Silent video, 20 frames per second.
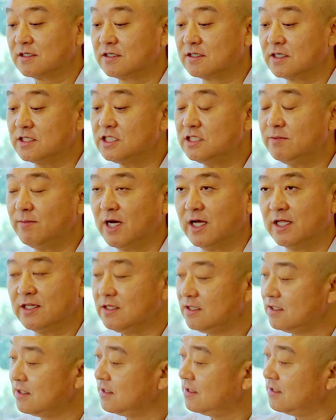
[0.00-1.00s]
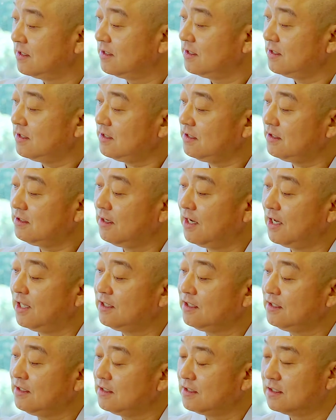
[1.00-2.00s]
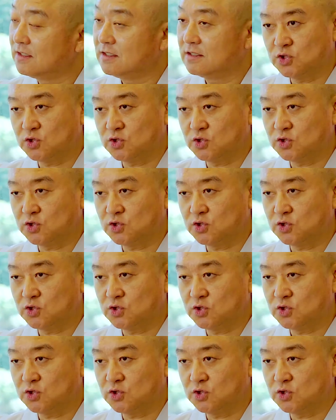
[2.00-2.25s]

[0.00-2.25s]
그렇지만 이러한